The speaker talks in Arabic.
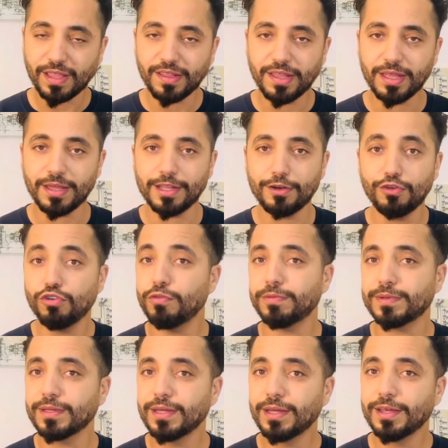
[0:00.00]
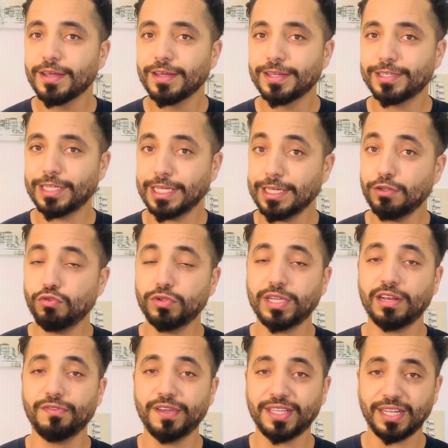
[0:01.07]
اليوم نحيلوا
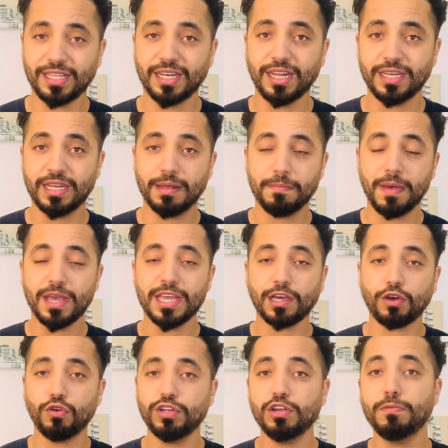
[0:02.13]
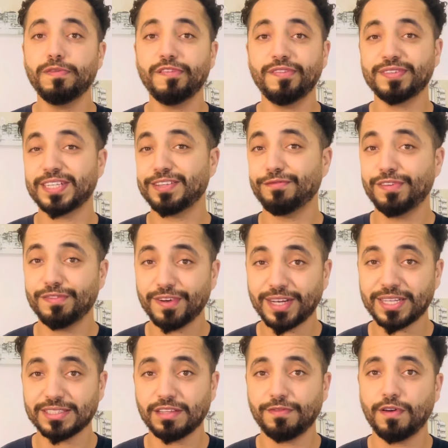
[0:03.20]
ديك الفكره ديال ان ما يقع اليوم في
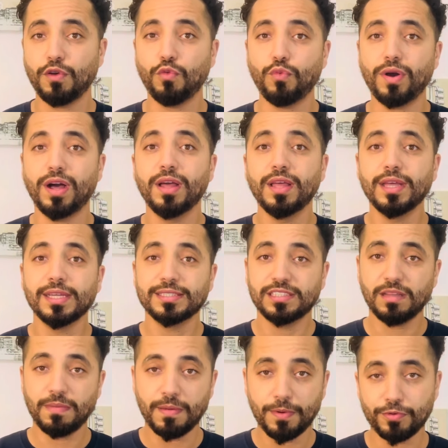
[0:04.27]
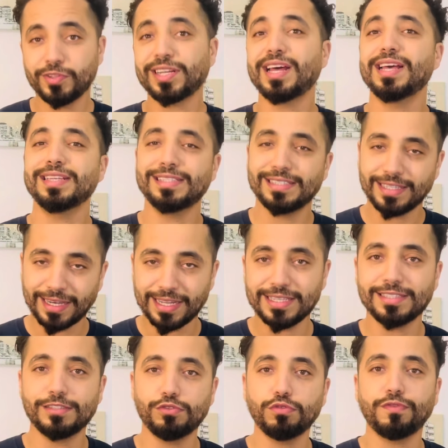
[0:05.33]
فرنسا فهو سبب
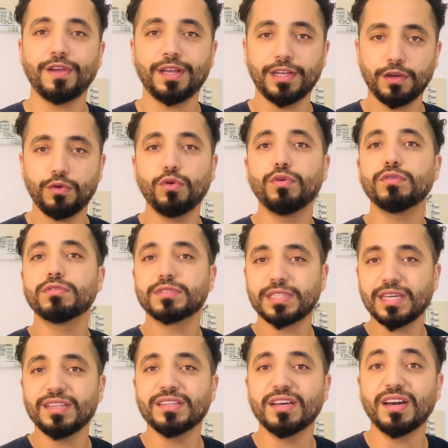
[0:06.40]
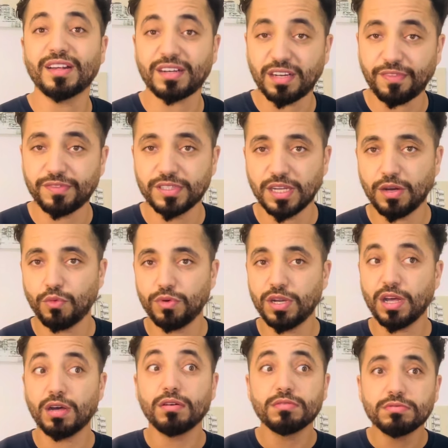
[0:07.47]
رئيسي في انه كاين الرفض او
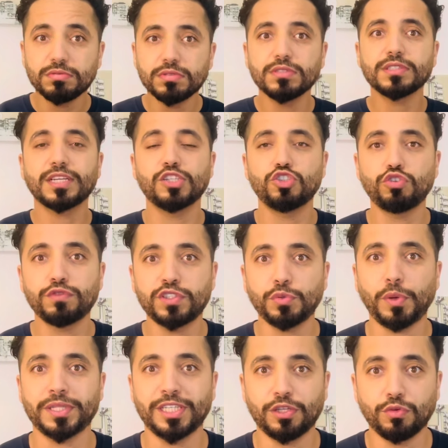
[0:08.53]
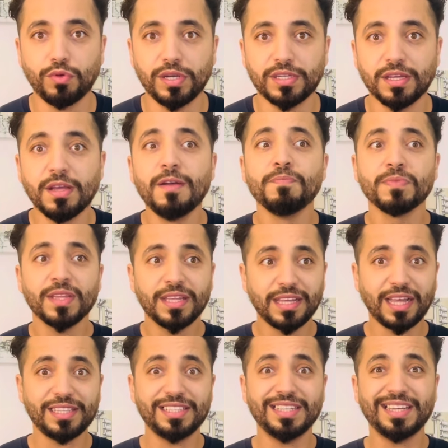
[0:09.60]
لا كنشوف شي واحد كيقول لك
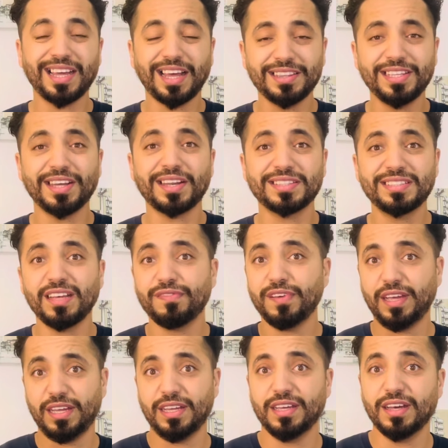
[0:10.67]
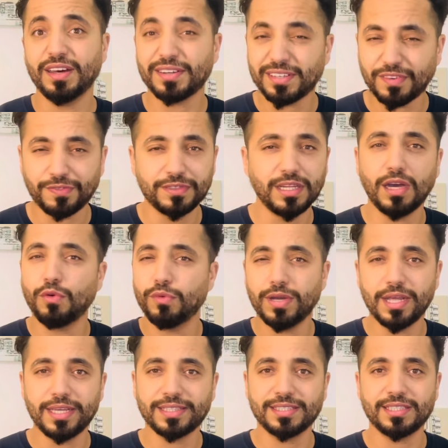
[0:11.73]
غادي غادي يرتفع الرفض او
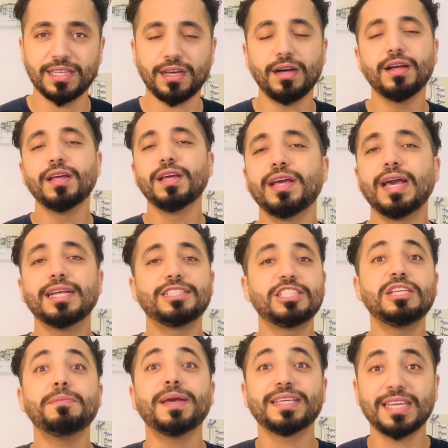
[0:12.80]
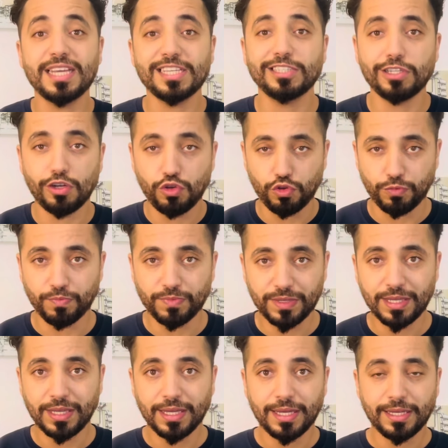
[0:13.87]
لا اكسيتيرا هادشي ما كاينش اليوم
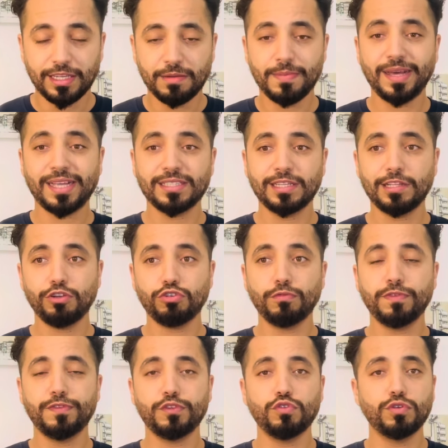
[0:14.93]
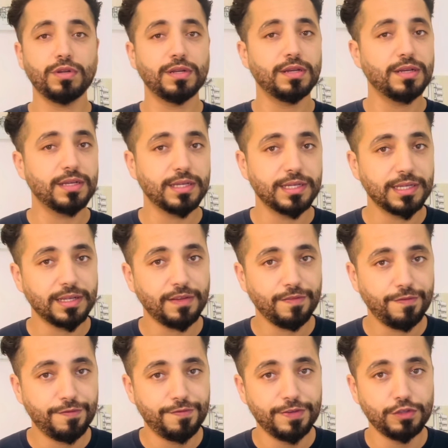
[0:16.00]
كما كنت قلت لكم في الفيديو في
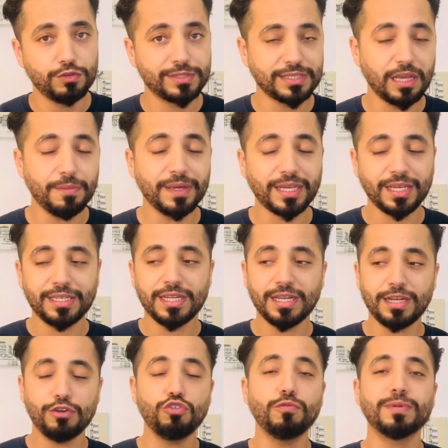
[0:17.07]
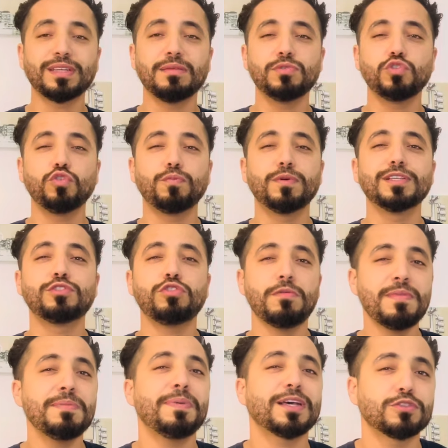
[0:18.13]
الفيديو السابق اننا اليوم كنمشيو
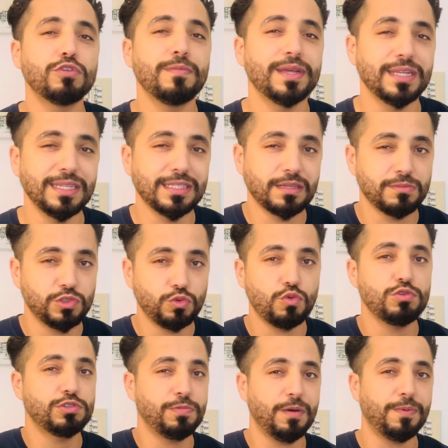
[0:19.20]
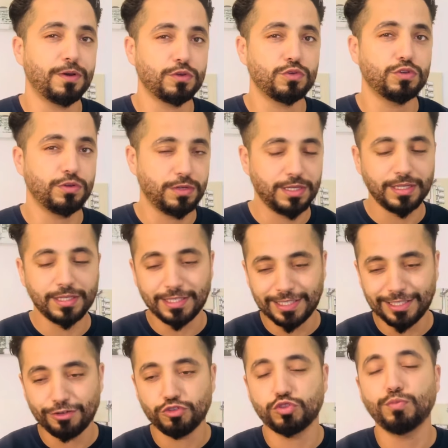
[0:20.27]
سيمين باغ سيمين يعني كنمشيو اسبوع باغ
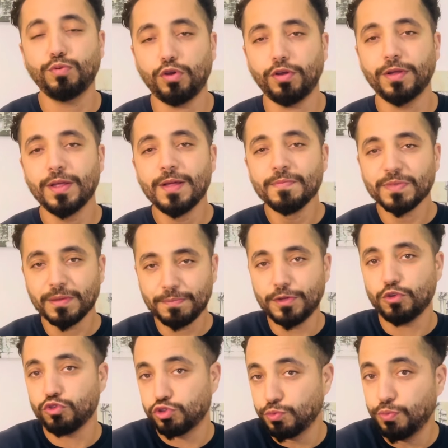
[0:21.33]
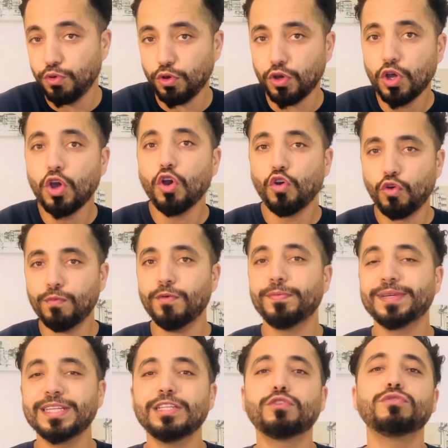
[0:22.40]
يعني اسبوع باسبوع
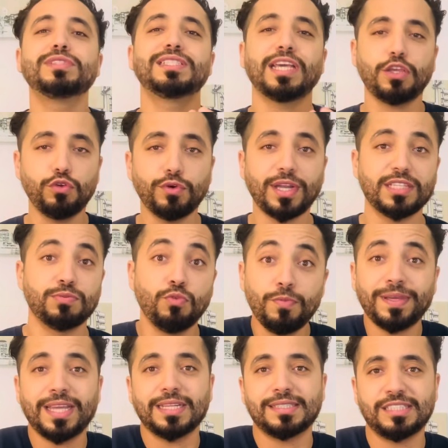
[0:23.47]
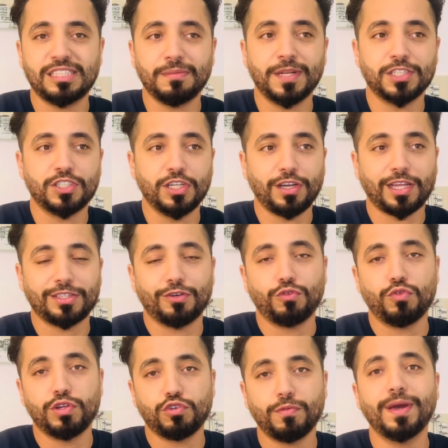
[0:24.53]
وممكن يكون التغيرات ممكن السيمانه الجايه نقدر
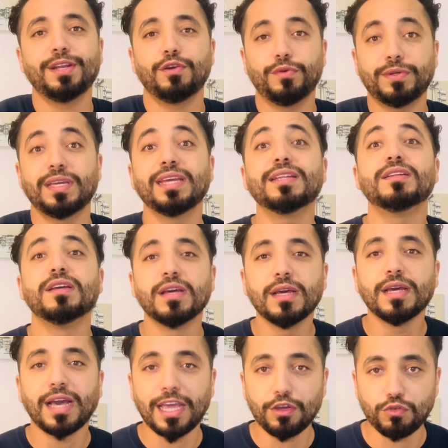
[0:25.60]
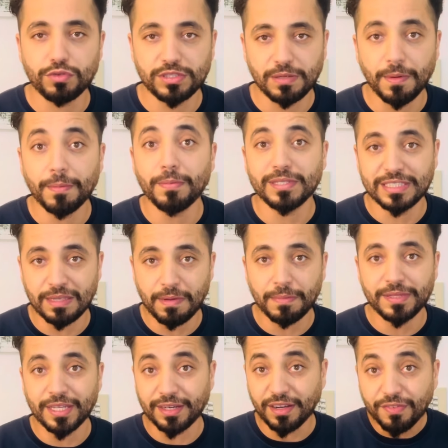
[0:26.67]
نقول لكم انه كاين غيكون سبب سبب
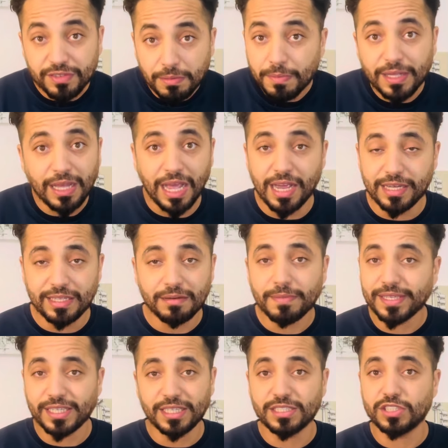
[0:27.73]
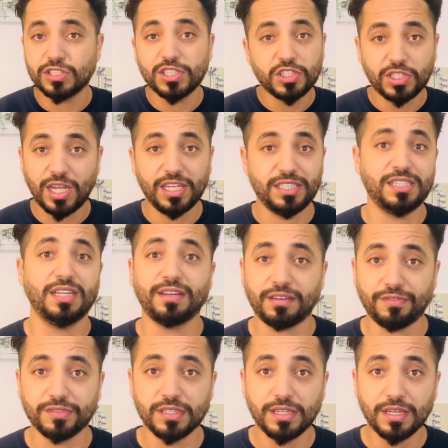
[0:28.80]
ديال الرفض مي حاليا ما كاين حتى شي حاجه ديال
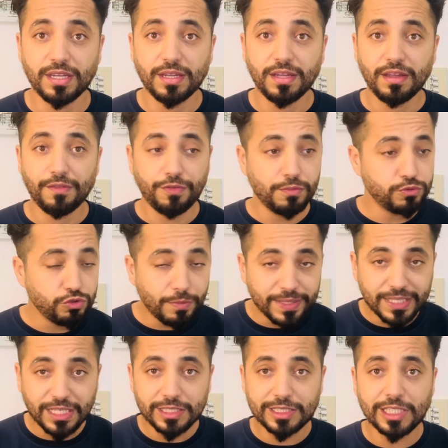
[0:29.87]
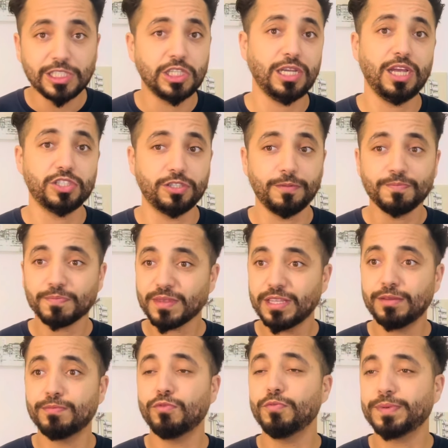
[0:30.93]
الرفض فهمتوا ما كاين حتى شي حاجه
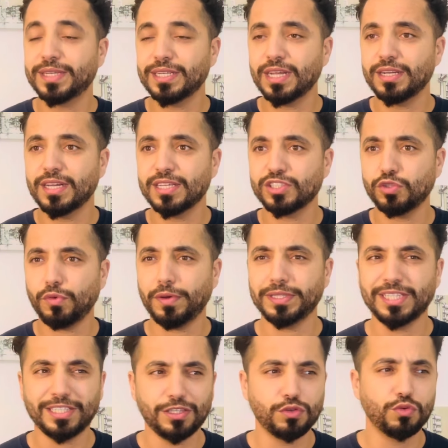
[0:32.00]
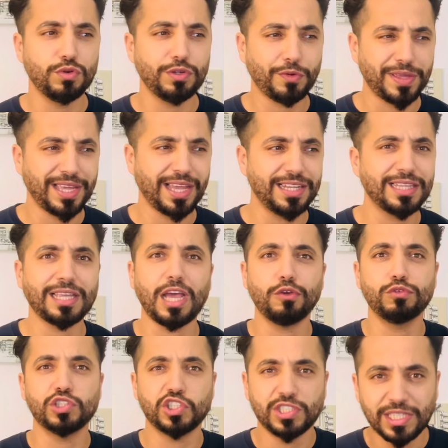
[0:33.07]
ممكن ان شي واحد كيقول لي خويا خالد
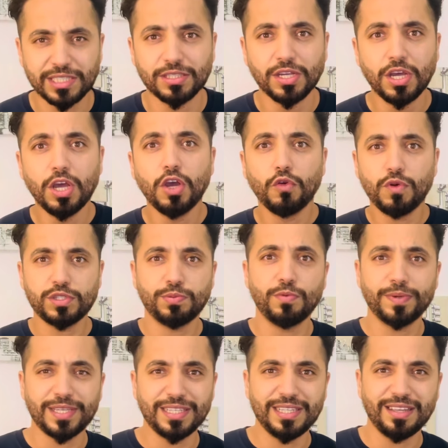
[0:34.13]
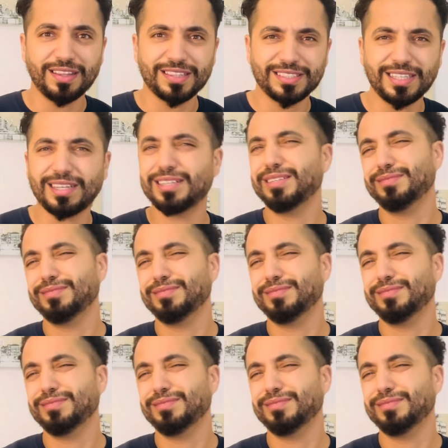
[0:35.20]
القانون الجديد واش ممكن ياثر